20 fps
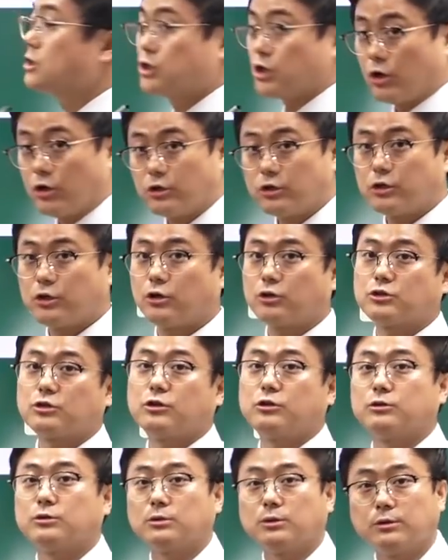정격
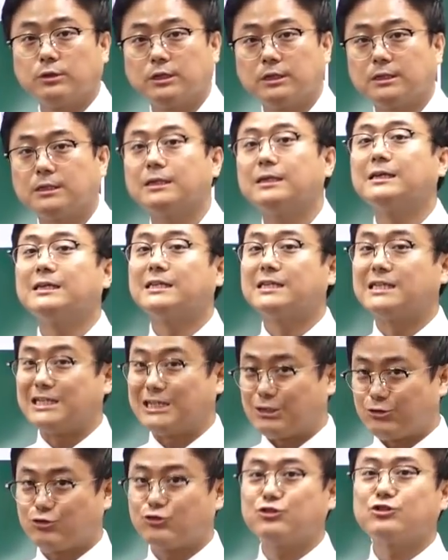전류 또는
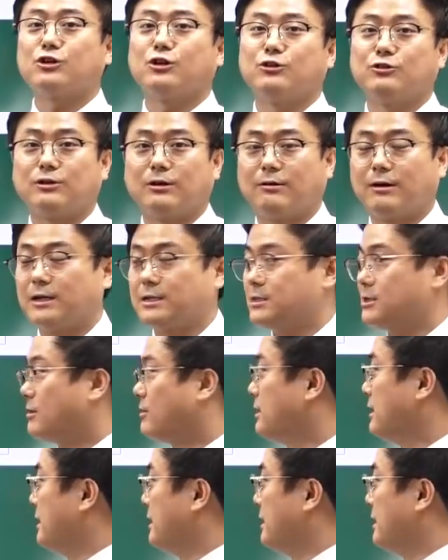기준 전류라고 하죠.